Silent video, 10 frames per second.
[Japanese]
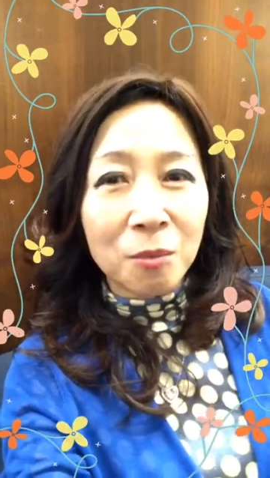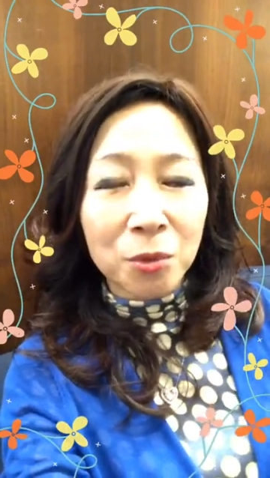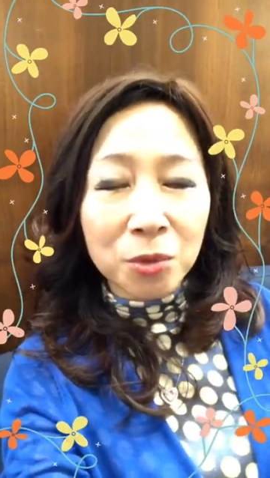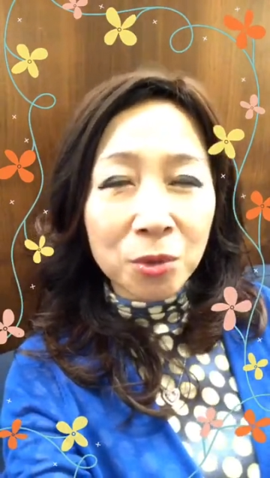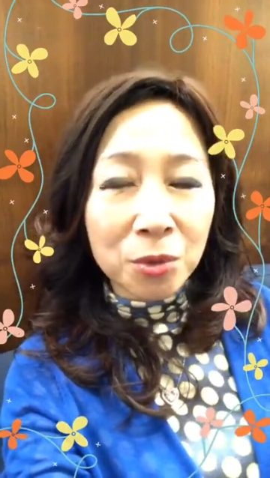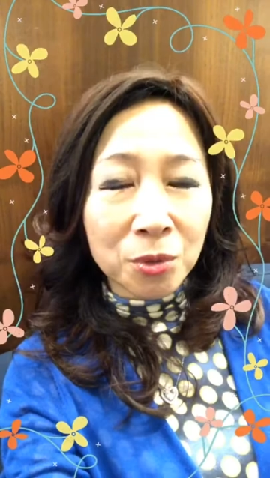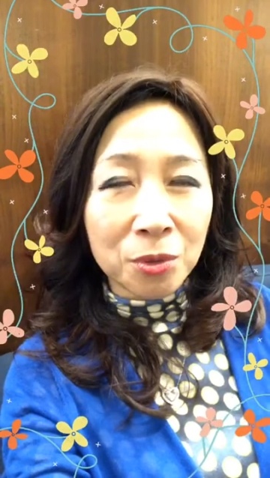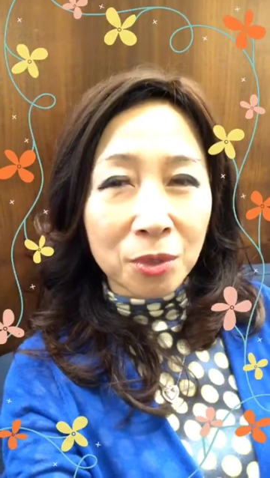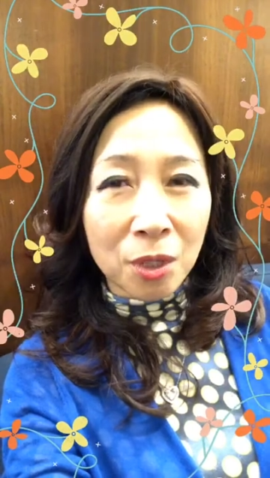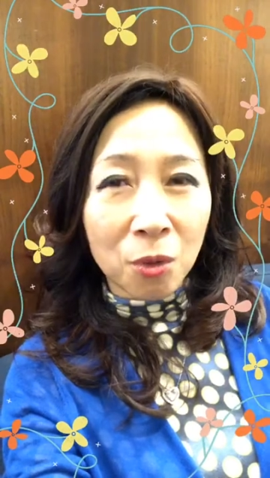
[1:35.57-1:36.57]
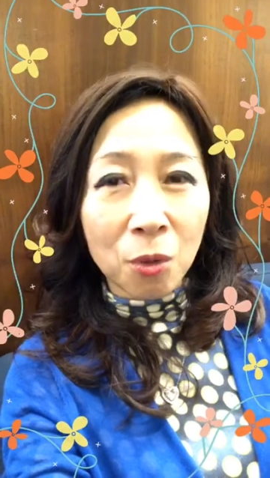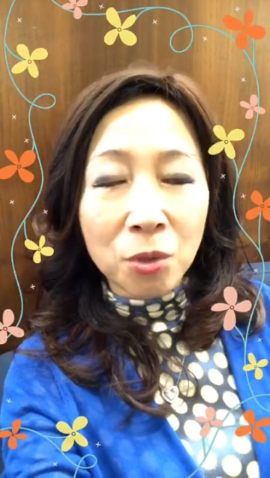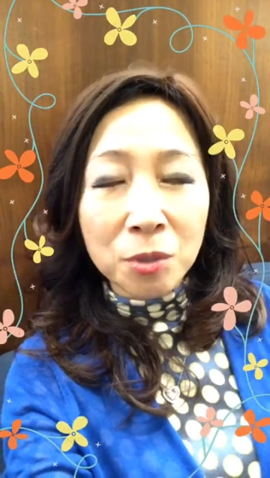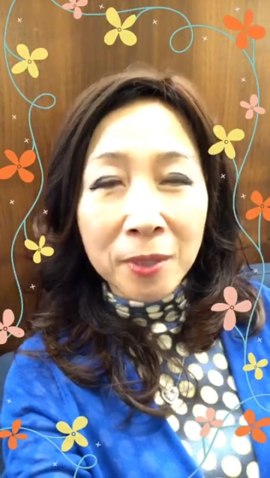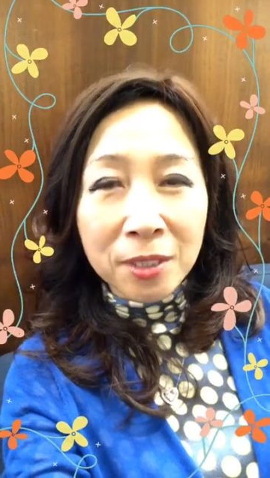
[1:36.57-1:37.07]
物事って起
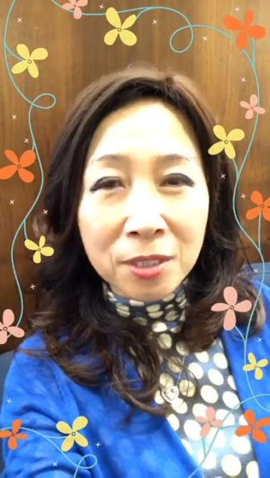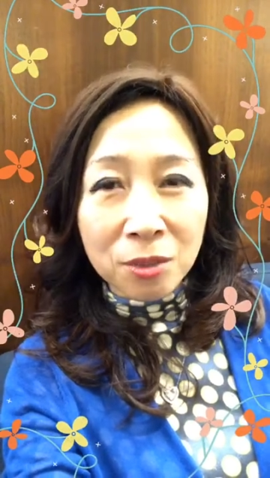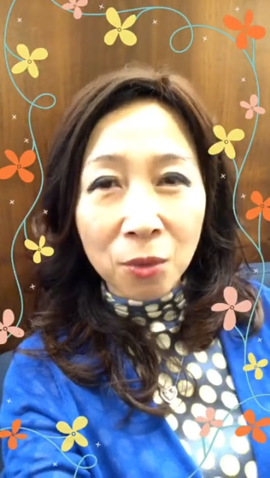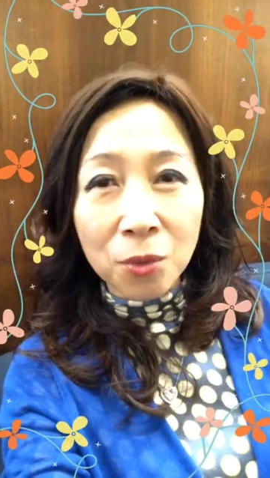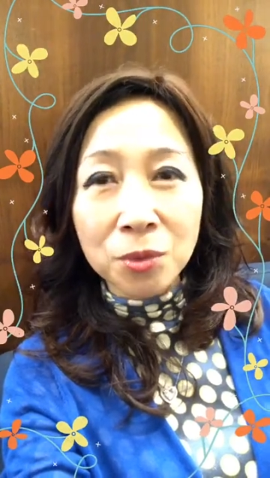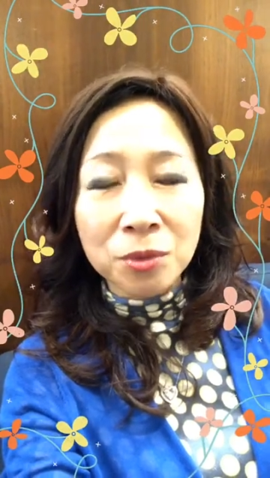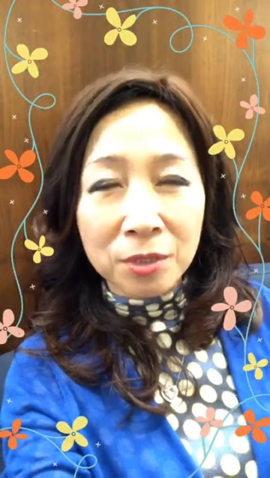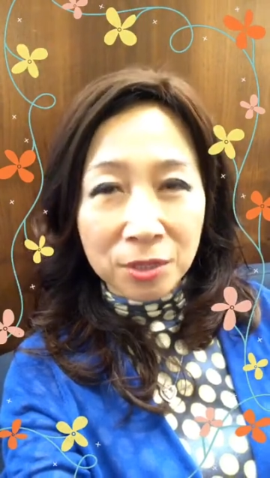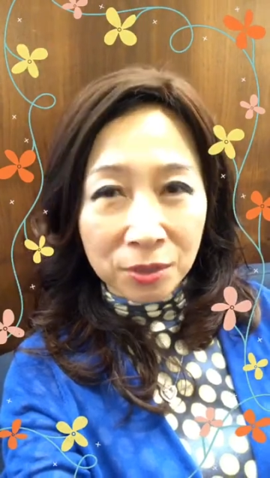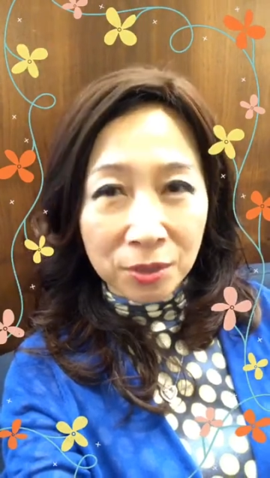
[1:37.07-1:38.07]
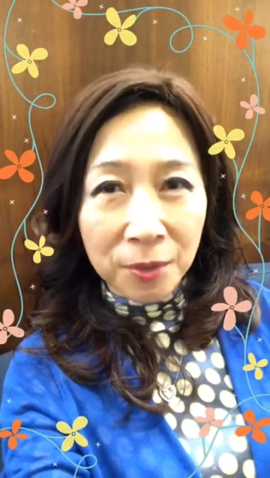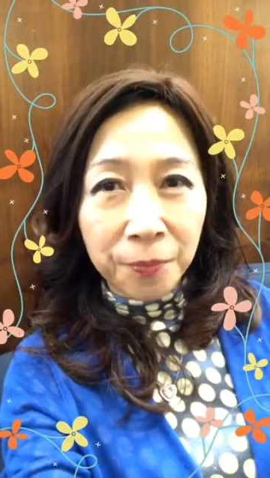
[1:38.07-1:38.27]
こるべきして起こるんです。